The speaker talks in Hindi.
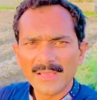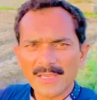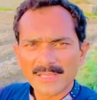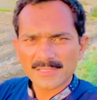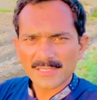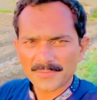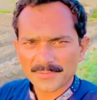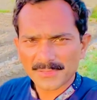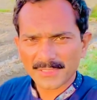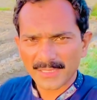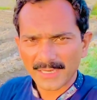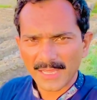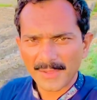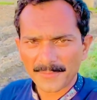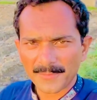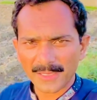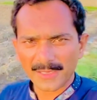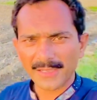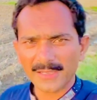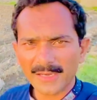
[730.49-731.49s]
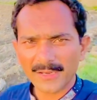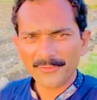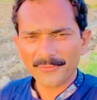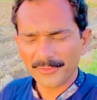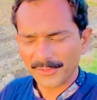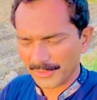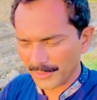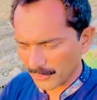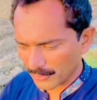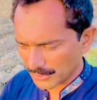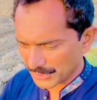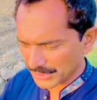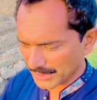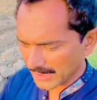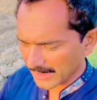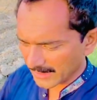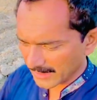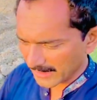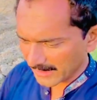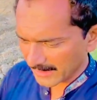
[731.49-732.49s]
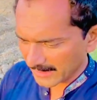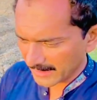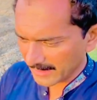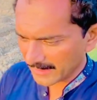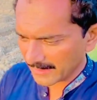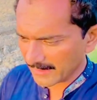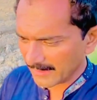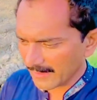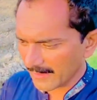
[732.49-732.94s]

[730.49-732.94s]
सबसक्राइब सब्सक्राइब कर गए वीडियो को शेयर कर गए